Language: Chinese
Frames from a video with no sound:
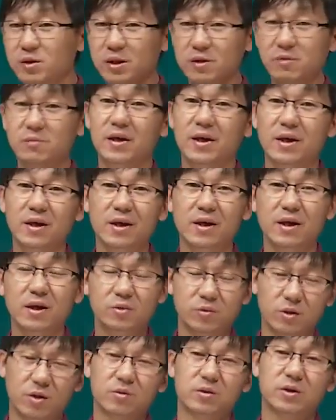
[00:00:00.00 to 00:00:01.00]
行为
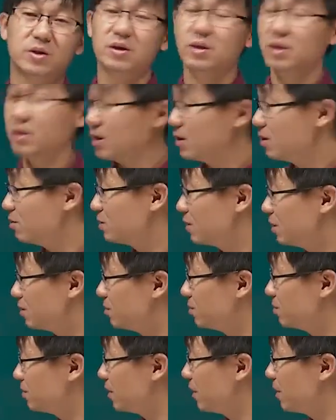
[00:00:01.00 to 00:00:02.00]
最后是能够成
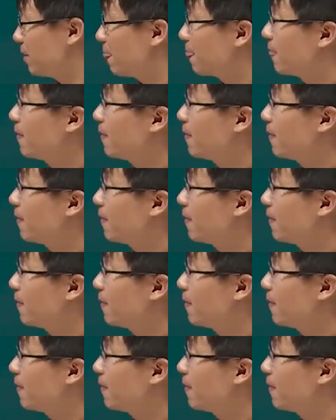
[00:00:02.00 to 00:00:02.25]
功的。